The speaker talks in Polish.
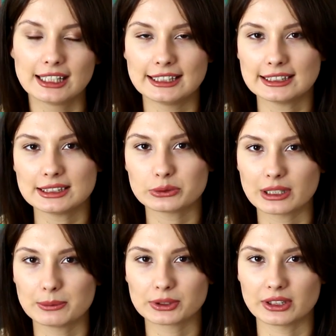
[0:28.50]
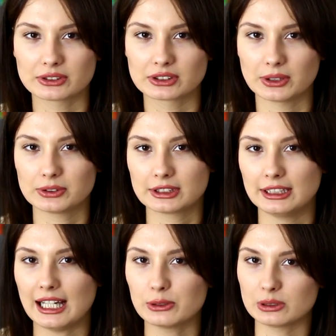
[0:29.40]
I zacznę tutaj może od
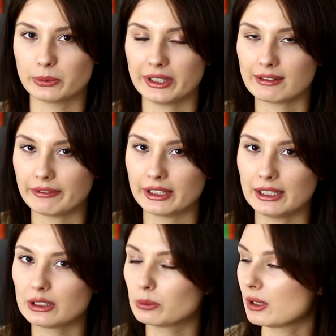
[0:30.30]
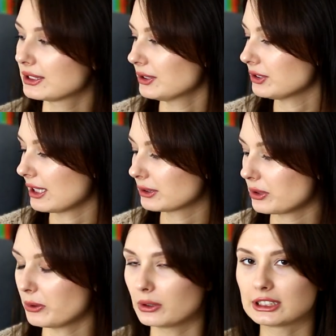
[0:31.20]
książki Autobiography. To była książka,
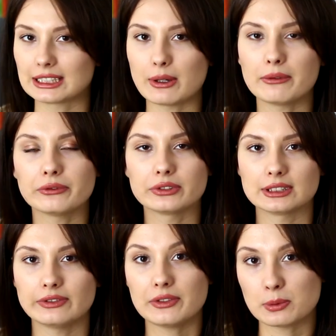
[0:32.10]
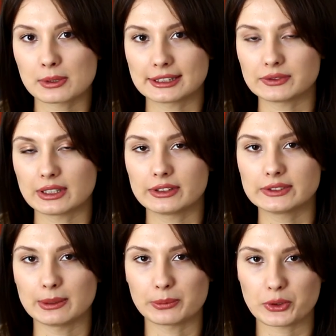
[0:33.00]
którą czytałam we współpracy z
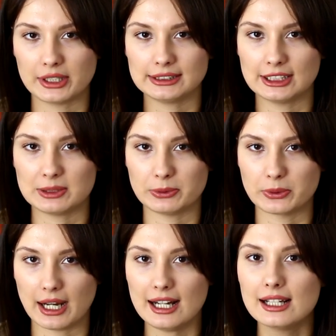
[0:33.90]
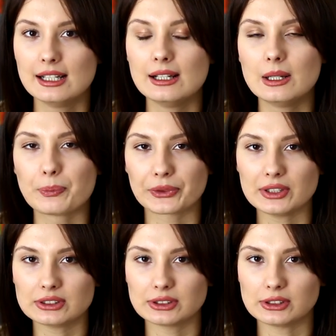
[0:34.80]
wydawnictwem Pruszyńskiej Spółka. To
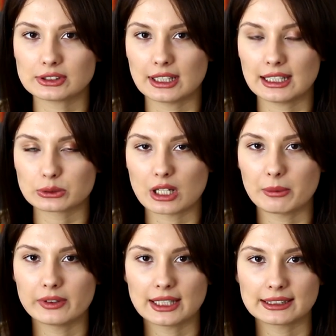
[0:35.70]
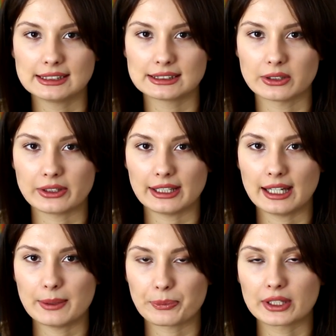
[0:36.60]
jest książka, która opowiada
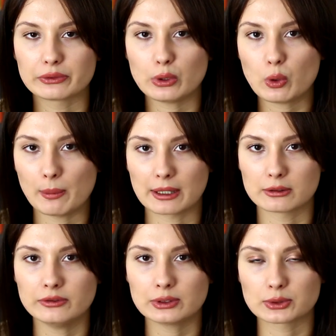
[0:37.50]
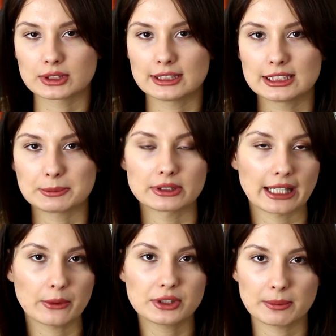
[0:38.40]
historię dwóch chłopaków, którzy
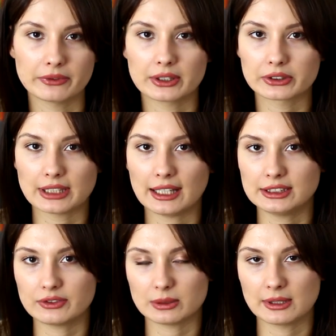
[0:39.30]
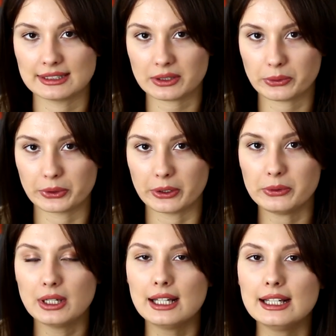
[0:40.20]
spotykają się pewnego dnia i się w sobie zakochują.